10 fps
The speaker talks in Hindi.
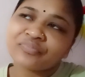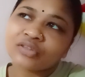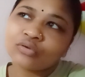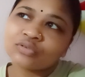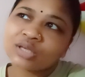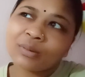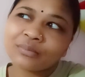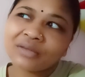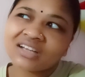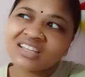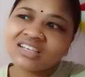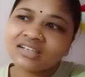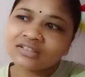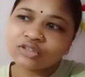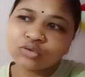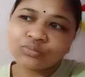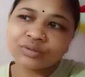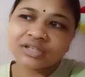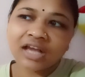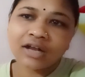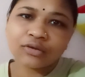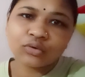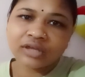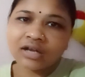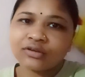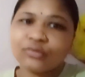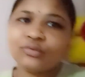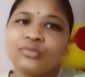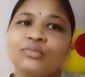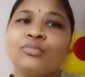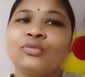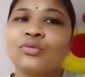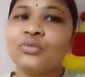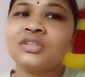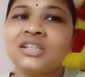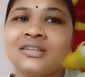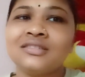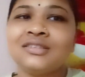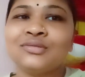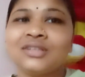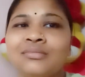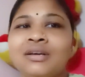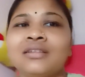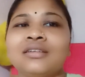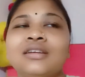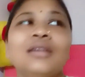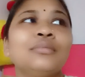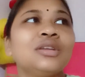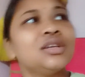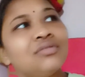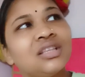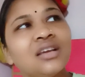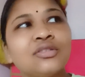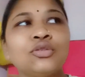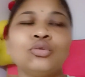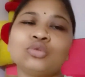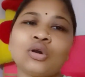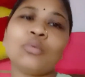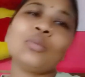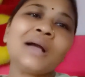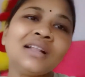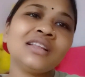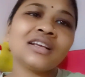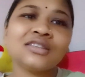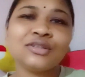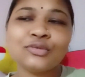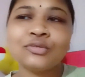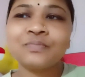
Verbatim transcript: उसके बाद मैं अकेली रहती हूँ फिर क्या करूँ क्या करूँ बोर होती रहती हूँ दिन भर टीवी देखती हूँ थोड़ा मोबाइल देखती हूँ